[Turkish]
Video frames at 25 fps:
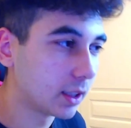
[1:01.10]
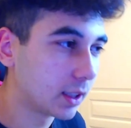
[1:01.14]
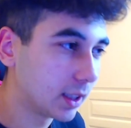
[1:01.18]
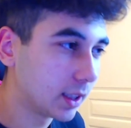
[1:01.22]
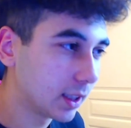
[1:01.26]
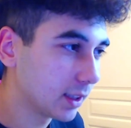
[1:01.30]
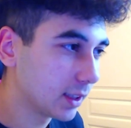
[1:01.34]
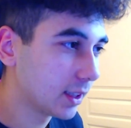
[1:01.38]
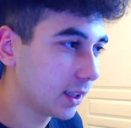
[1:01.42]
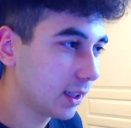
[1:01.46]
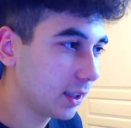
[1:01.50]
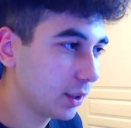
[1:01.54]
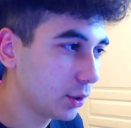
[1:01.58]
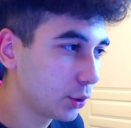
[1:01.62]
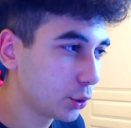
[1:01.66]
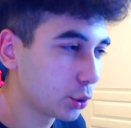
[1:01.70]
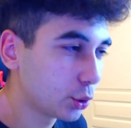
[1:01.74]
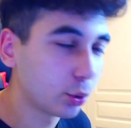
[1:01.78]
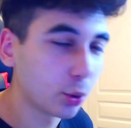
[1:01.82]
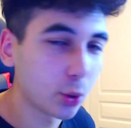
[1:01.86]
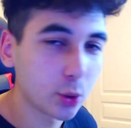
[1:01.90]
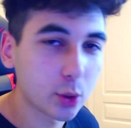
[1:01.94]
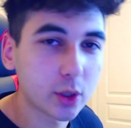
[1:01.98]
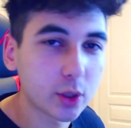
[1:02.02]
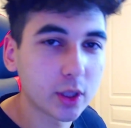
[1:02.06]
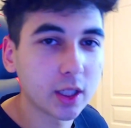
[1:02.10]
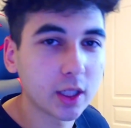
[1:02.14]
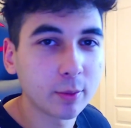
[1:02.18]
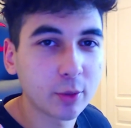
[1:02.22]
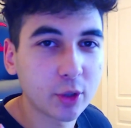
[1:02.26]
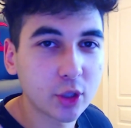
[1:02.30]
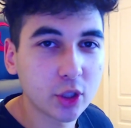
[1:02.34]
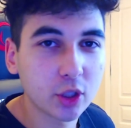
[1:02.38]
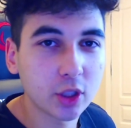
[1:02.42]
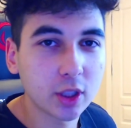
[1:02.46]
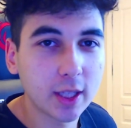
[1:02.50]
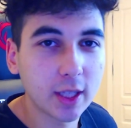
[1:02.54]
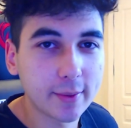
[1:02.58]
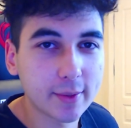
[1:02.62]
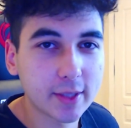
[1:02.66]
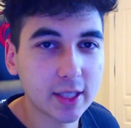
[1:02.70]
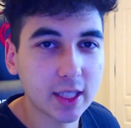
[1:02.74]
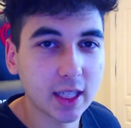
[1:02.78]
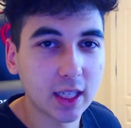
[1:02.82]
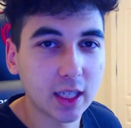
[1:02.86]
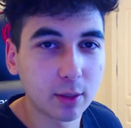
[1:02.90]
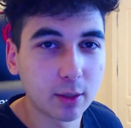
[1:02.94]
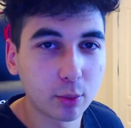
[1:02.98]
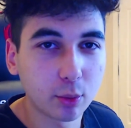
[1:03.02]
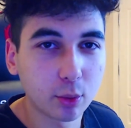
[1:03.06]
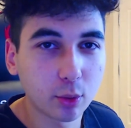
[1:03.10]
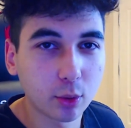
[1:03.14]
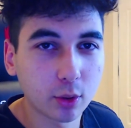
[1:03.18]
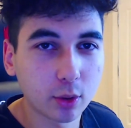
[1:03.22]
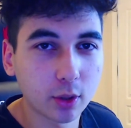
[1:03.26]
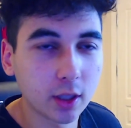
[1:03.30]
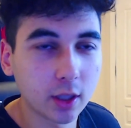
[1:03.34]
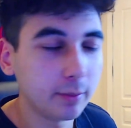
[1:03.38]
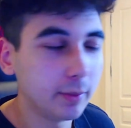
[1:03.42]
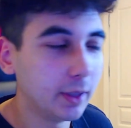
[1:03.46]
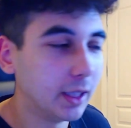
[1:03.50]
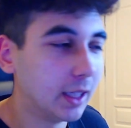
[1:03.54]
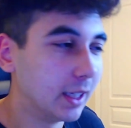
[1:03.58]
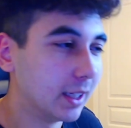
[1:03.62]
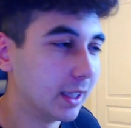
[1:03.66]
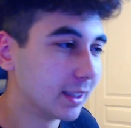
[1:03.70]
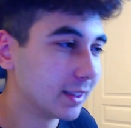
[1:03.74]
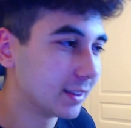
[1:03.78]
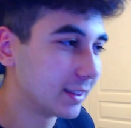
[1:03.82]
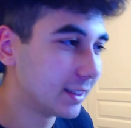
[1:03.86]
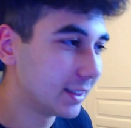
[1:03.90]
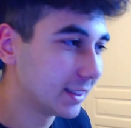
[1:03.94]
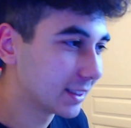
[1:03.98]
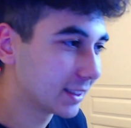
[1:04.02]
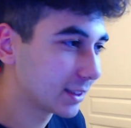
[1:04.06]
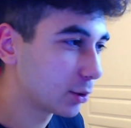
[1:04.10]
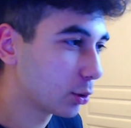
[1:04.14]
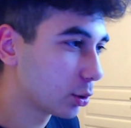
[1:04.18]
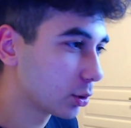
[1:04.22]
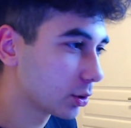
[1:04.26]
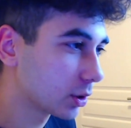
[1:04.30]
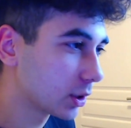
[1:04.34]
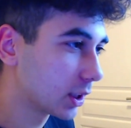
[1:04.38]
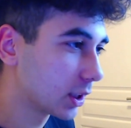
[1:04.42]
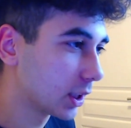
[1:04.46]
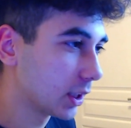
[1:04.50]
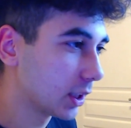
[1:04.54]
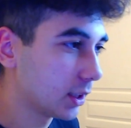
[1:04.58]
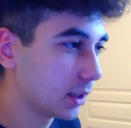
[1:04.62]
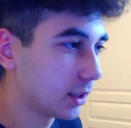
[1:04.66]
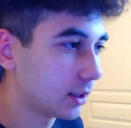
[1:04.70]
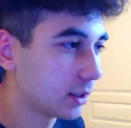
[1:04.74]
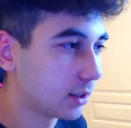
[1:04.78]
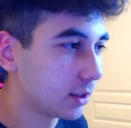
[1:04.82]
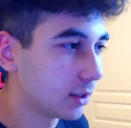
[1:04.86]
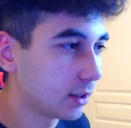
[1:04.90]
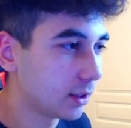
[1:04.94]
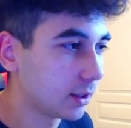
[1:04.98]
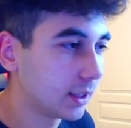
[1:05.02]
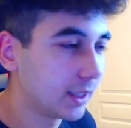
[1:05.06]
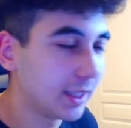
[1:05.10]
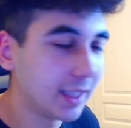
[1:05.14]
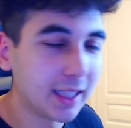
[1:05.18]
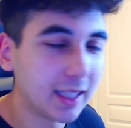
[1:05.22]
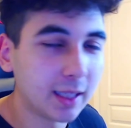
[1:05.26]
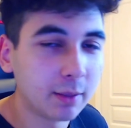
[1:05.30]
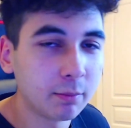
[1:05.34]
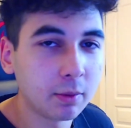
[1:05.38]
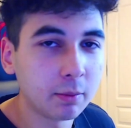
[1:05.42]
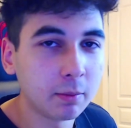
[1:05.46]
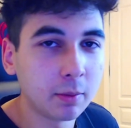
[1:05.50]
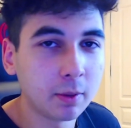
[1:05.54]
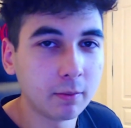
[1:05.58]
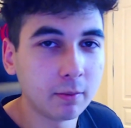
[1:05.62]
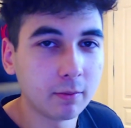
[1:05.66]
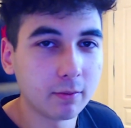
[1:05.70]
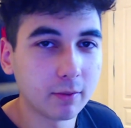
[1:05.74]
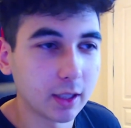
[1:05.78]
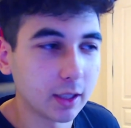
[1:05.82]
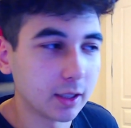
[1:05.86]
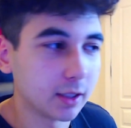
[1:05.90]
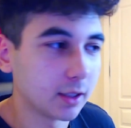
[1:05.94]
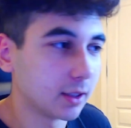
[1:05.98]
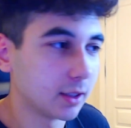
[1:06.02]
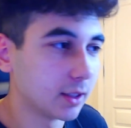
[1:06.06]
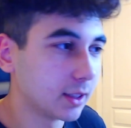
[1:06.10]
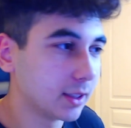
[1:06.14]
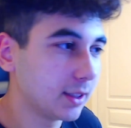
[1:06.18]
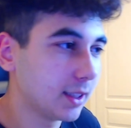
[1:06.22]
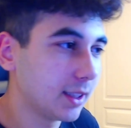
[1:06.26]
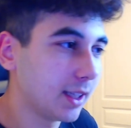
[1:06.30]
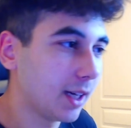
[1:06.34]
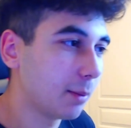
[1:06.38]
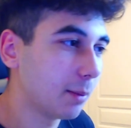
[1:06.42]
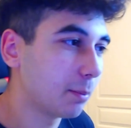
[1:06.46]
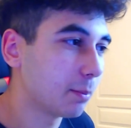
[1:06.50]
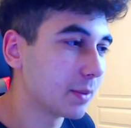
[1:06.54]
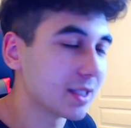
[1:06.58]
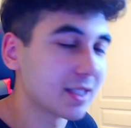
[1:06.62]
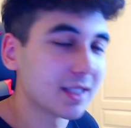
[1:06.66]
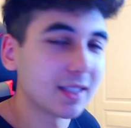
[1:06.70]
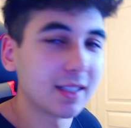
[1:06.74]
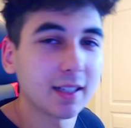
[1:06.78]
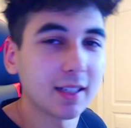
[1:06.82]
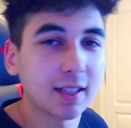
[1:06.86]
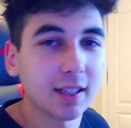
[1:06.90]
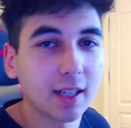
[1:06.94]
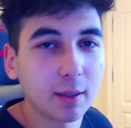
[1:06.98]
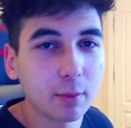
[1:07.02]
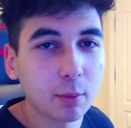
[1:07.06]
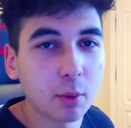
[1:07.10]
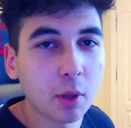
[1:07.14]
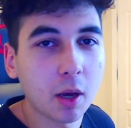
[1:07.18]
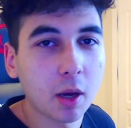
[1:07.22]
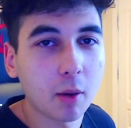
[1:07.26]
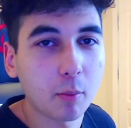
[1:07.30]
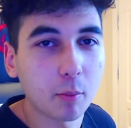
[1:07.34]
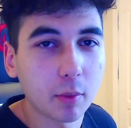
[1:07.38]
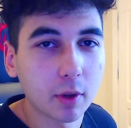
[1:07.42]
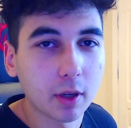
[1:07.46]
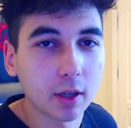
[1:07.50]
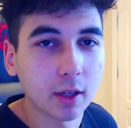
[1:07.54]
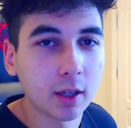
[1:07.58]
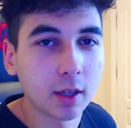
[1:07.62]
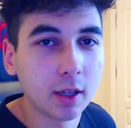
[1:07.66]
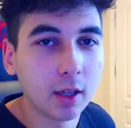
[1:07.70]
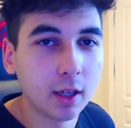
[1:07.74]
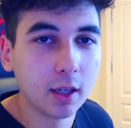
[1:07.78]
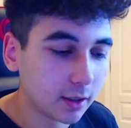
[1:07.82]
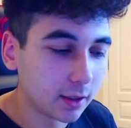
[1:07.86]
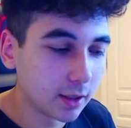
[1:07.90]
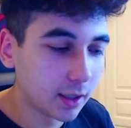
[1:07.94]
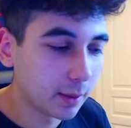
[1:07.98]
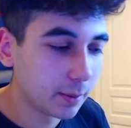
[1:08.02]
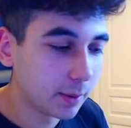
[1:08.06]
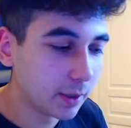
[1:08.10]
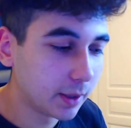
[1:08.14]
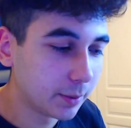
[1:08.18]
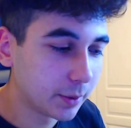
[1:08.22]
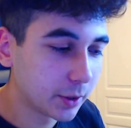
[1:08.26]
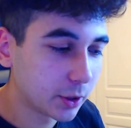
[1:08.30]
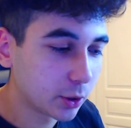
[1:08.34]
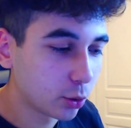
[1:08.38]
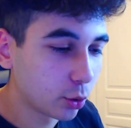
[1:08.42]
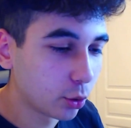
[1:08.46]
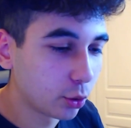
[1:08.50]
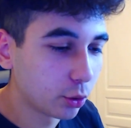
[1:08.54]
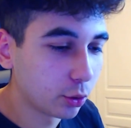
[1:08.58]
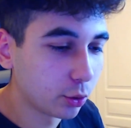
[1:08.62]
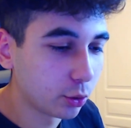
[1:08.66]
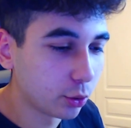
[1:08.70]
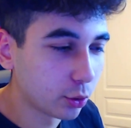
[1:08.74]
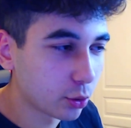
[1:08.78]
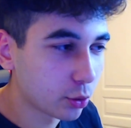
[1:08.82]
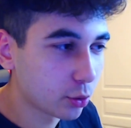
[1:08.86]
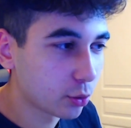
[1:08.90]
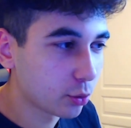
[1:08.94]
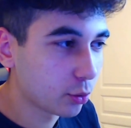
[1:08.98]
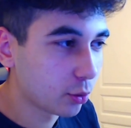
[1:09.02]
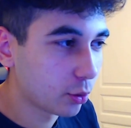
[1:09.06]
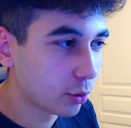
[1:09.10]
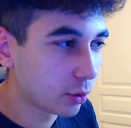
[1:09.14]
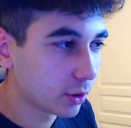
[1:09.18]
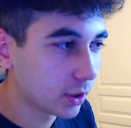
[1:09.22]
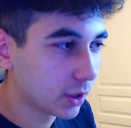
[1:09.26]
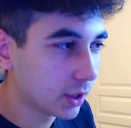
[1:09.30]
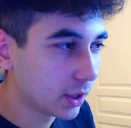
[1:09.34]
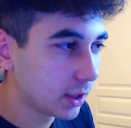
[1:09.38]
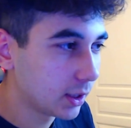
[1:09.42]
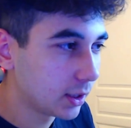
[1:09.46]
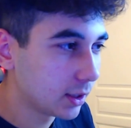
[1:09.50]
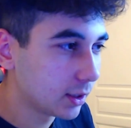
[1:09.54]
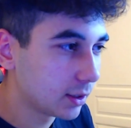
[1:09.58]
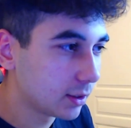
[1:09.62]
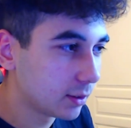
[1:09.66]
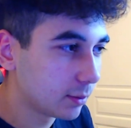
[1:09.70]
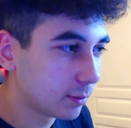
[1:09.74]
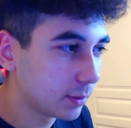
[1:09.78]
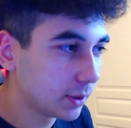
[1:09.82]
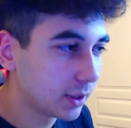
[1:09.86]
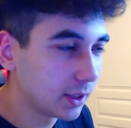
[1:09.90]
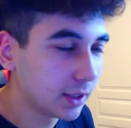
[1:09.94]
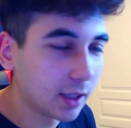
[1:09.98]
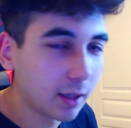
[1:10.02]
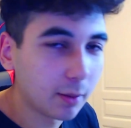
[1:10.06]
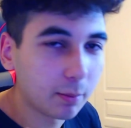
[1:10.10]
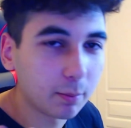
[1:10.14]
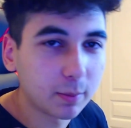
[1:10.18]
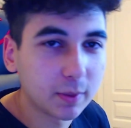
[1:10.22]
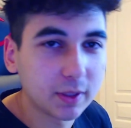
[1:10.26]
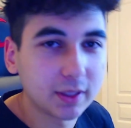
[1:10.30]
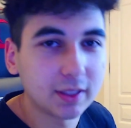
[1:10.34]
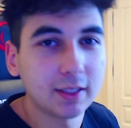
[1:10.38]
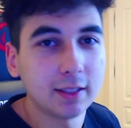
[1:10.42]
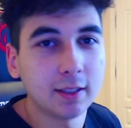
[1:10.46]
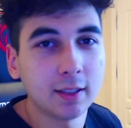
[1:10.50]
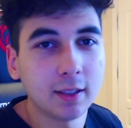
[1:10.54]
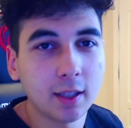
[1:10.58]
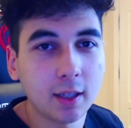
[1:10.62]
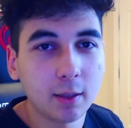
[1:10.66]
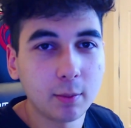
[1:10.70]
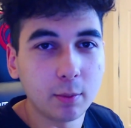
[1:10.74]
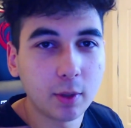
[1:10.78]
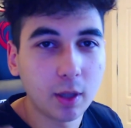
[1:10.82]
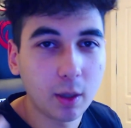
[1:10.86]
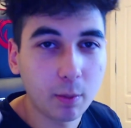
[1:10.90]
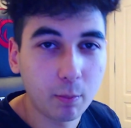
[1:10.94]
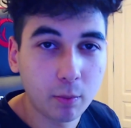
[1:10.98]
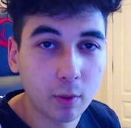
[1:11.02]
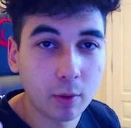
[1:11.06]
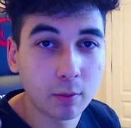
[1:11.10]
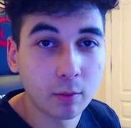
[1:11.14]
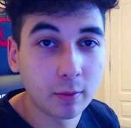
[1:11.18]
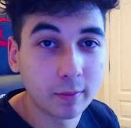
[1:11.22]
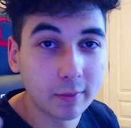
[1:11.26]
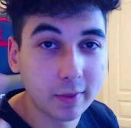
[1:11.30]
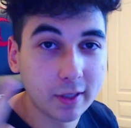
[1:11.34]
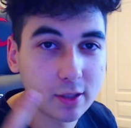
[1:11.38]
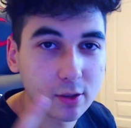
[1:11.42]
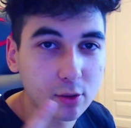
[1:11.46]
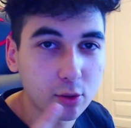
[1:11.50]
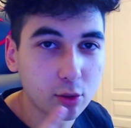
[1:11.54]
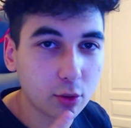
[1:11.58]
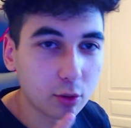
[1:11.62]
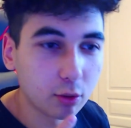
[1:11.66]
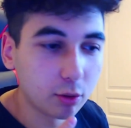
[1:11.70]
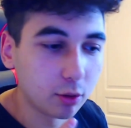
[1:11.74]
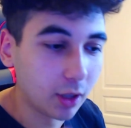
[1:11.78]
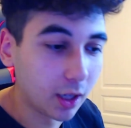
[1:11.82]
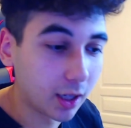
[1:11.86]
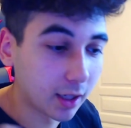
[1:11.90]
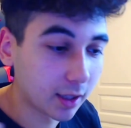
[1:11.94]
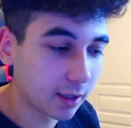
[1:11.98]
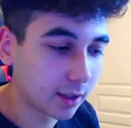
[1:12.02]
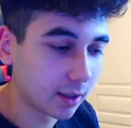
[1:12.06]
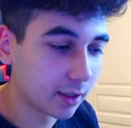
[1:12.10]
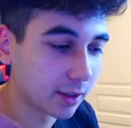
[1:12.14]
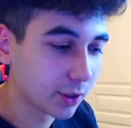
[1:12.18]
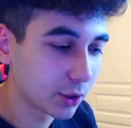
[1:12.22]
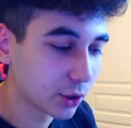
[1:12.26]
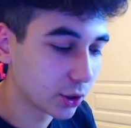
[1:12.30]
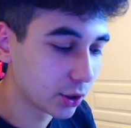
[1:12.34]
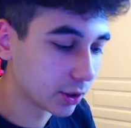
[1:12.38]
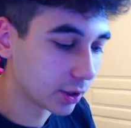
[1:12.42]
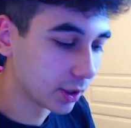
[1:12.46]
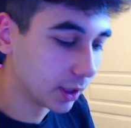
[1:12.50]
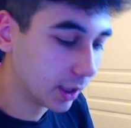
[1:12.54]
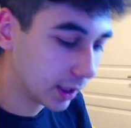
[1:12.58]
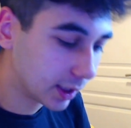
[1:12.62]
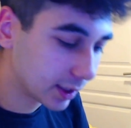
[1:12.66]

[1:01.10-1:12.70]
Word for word: Ya da şu dostlarım için de efsane bir program. Discord'da diyelim bir mim var. İşte yapma Sinan abi yapma. Ne bileyim işte oyun oynuyorsun orada biri yapma Sinan abi yapma mimini söylüyor arkadaşın.